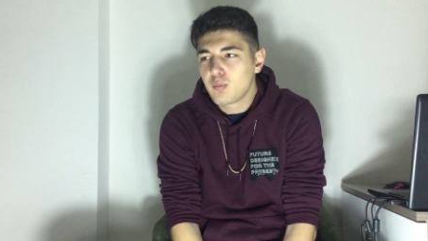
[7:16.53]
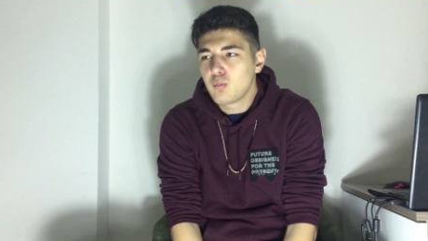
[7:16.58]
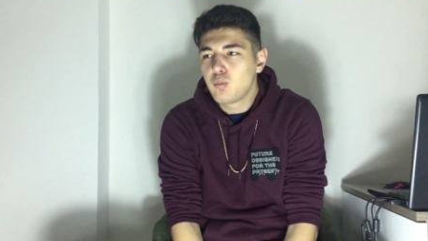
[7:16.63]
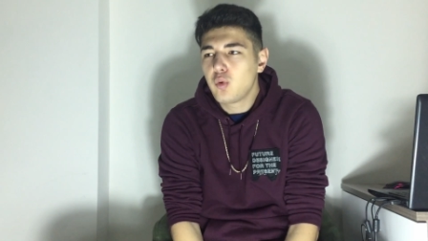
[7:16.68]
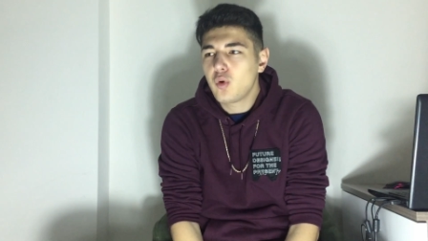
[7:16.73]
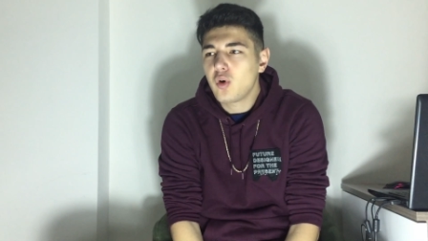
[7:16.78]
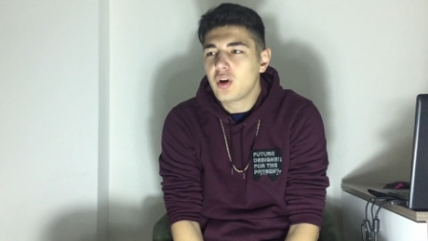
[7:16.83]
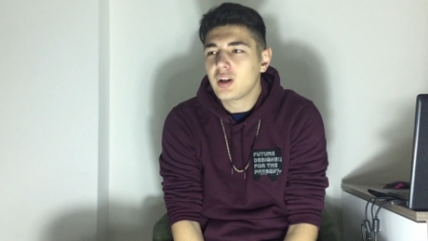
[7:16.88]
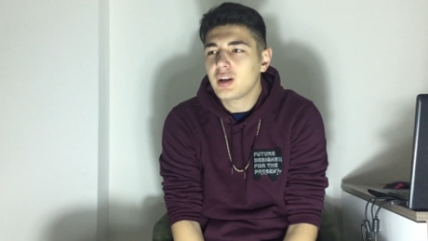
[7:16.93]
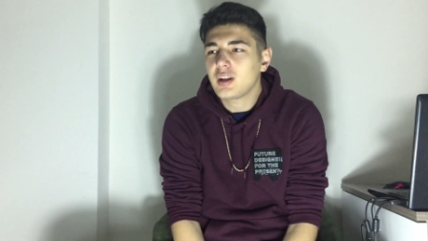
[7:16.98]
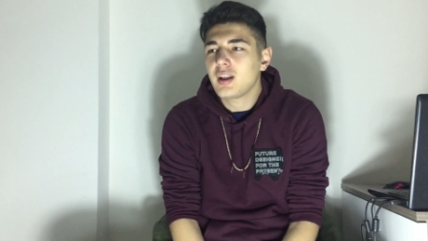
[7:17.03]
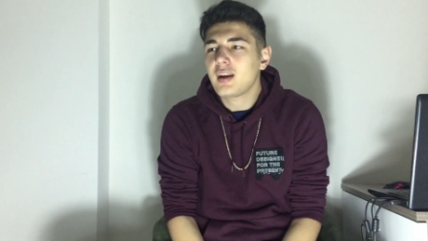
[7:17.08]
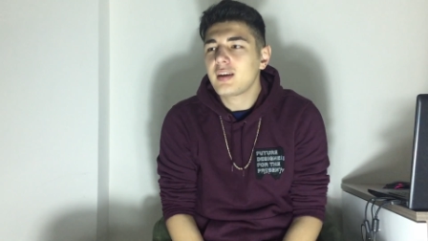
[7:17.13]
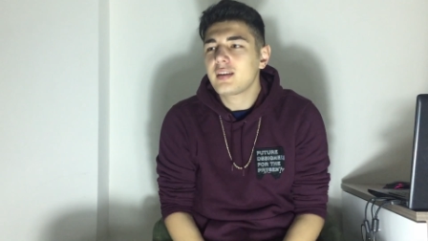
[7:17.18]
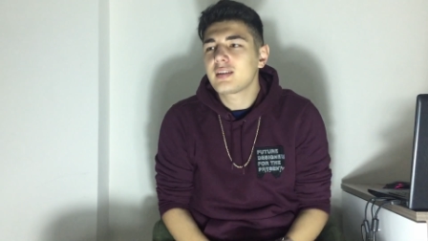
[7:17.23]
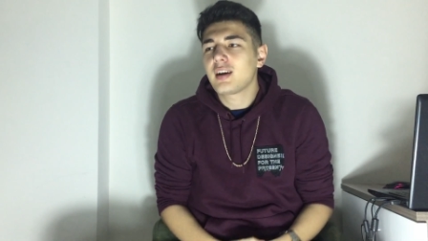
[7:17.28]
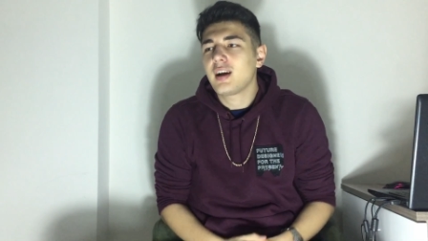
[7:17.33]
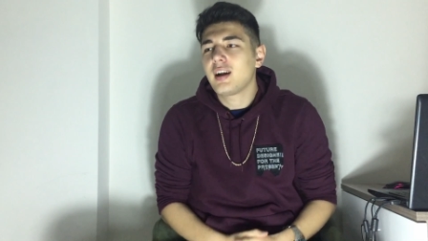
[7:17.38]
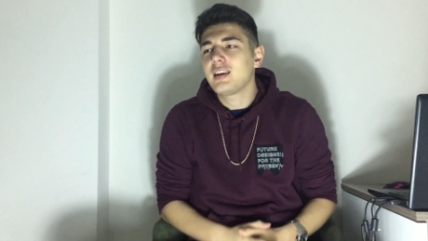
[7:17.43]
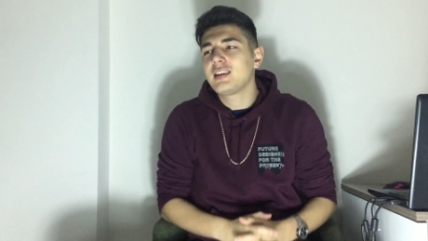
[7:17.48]
Bu
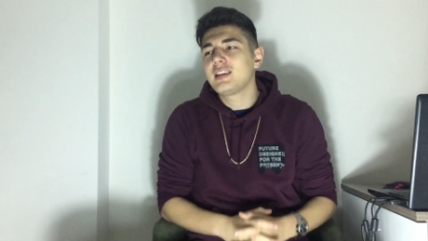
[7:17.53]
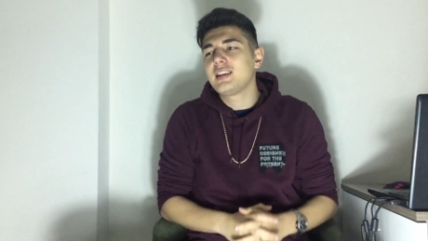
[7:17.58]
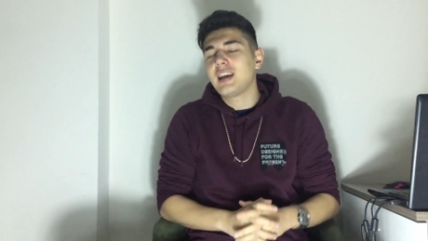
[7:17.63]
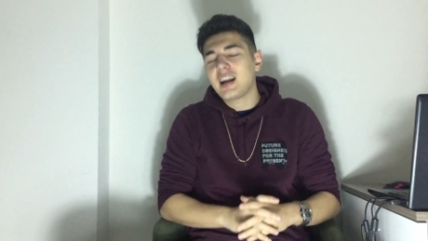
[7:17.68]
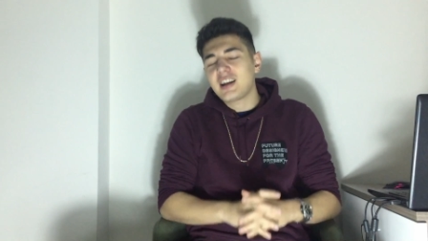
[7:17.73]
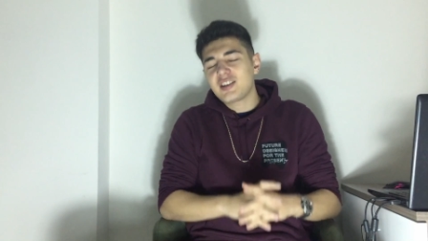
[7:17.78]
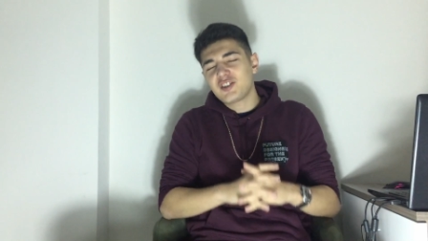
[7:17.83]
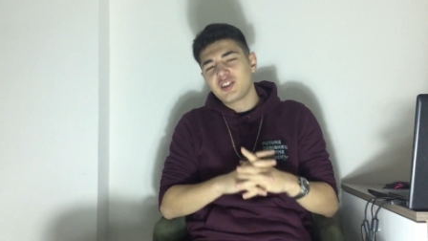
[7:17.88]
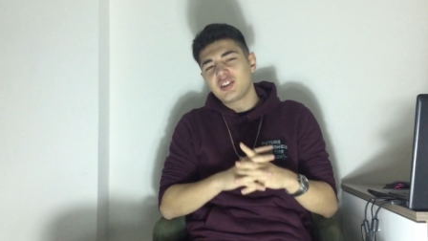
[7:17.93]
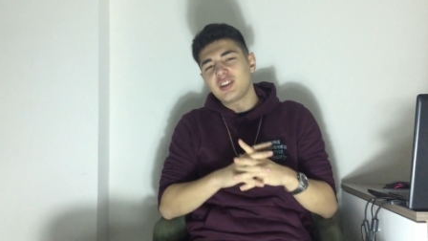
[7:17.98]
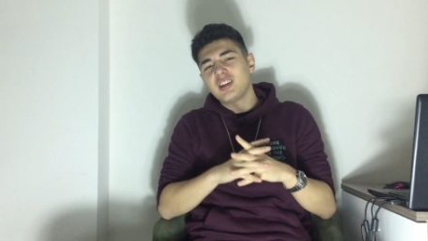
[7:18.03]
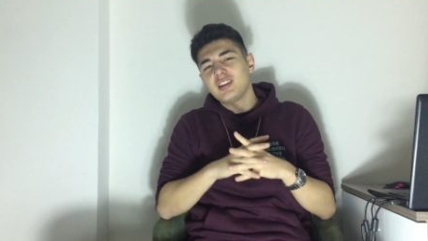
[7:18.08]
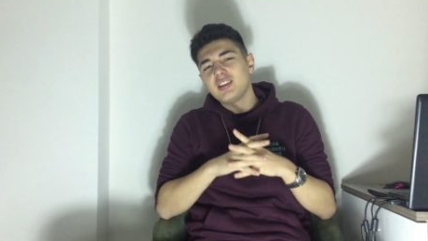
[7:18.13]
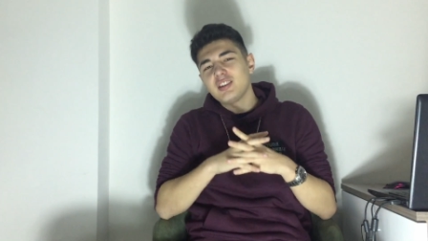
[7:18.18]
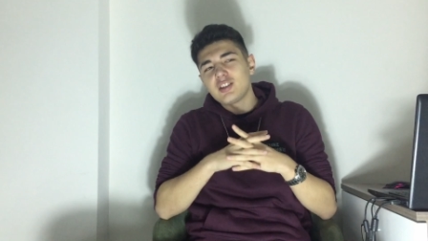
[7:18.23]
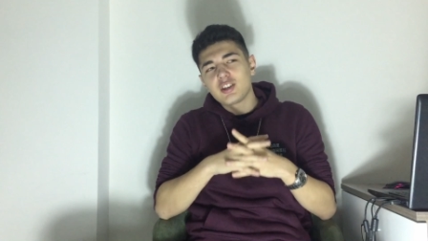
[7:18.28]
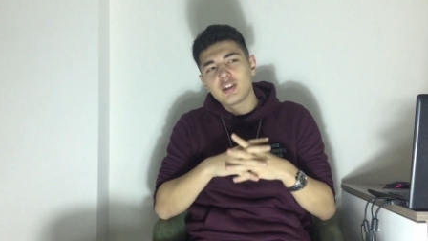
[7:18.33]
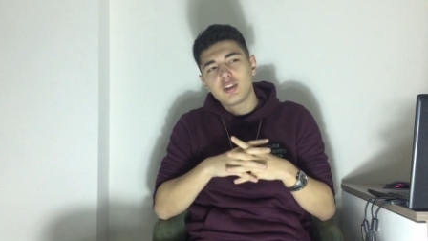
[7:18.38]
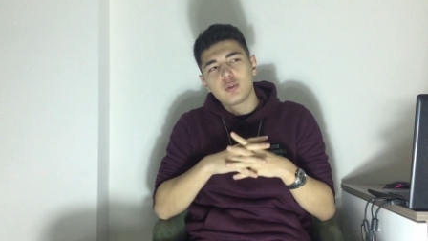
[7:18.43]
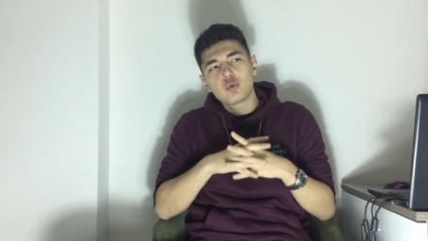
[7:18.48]
aralar hani gerçekten
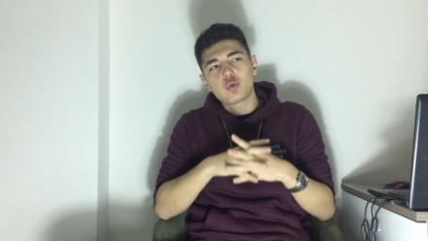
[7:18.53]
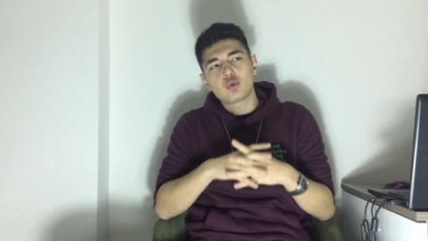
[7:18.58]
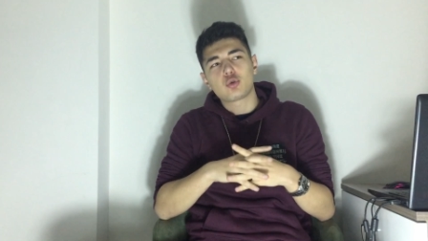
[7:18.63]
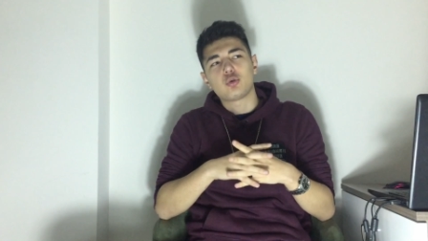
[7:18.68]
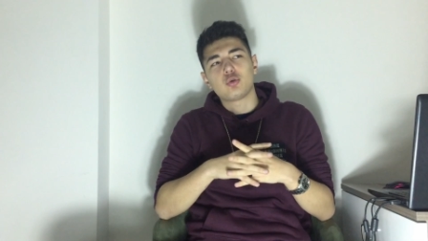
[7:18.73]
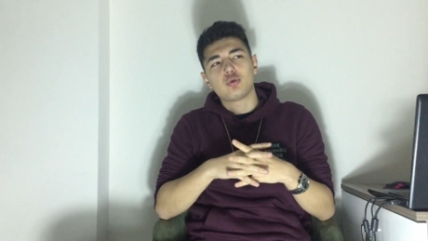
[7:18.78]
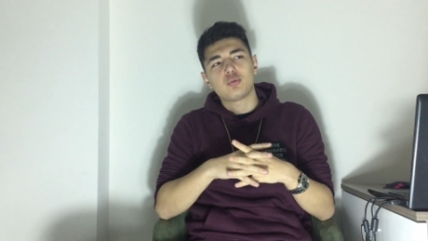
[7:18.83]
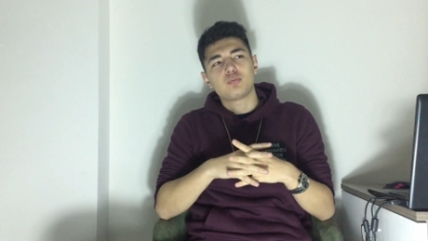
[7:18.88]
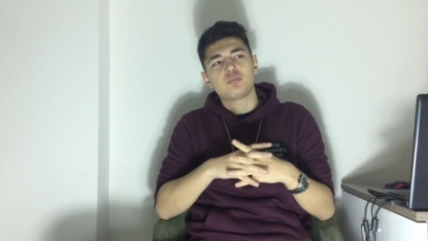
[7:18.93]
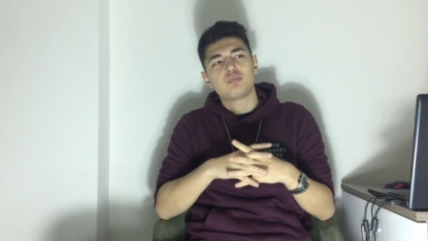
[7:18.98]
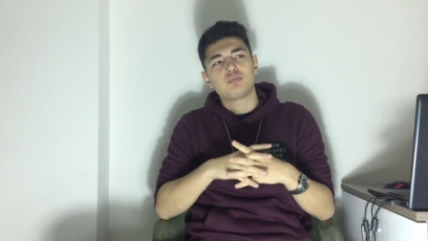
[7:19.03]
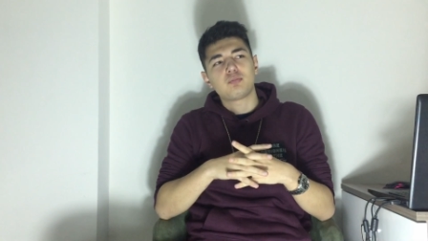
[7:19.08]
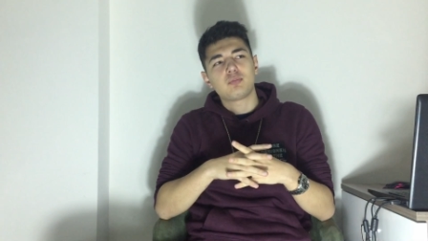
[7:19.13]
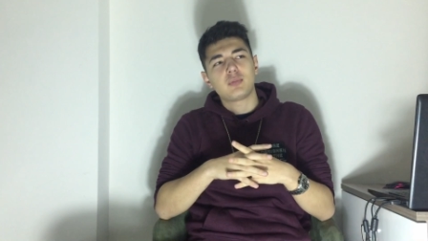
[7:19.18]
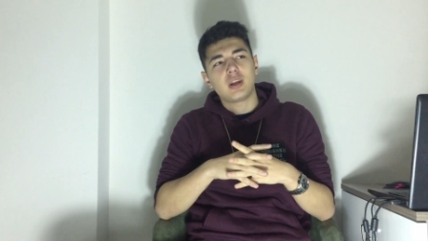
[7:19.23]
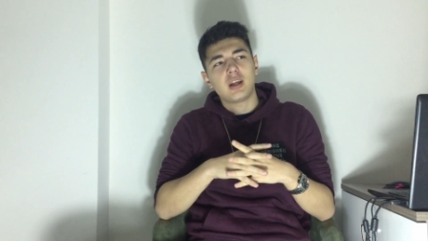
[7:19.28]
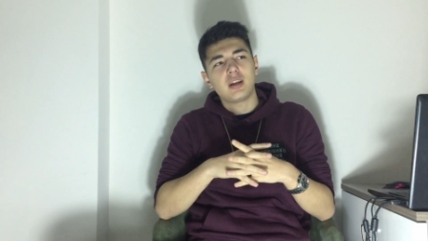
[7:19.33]
içine düştüğüm,